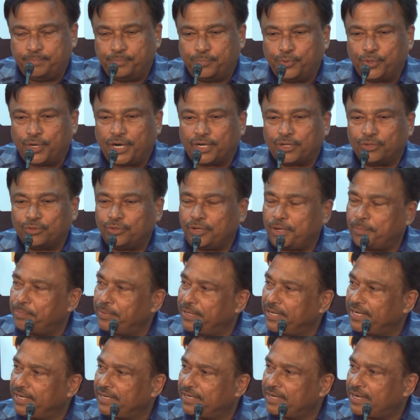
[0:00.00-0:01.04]
পুরাটা তো
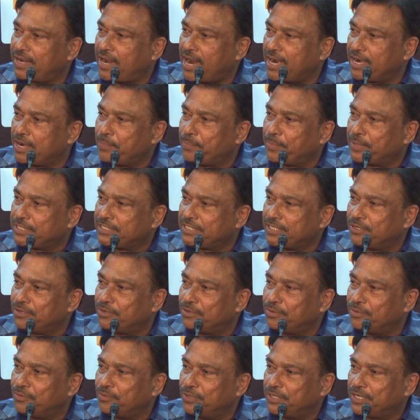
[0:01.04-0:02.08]
আপনি হান্ড্রেড পার্সেন্ট
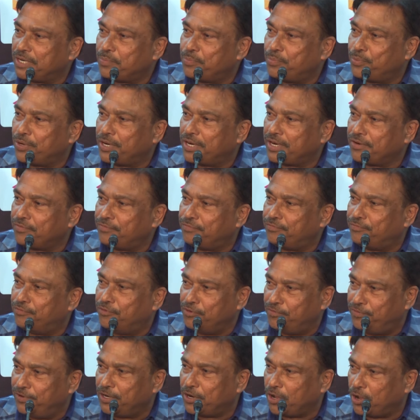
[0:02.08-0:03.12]
ওইটা পুরাটা
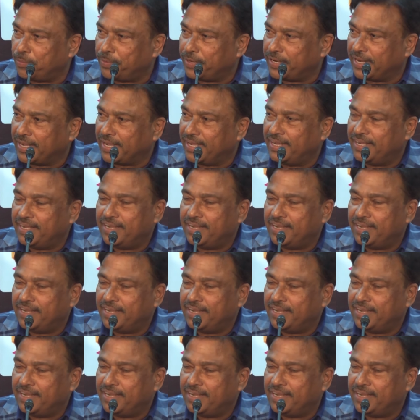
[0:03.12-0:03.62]
ফুলফিল হবে না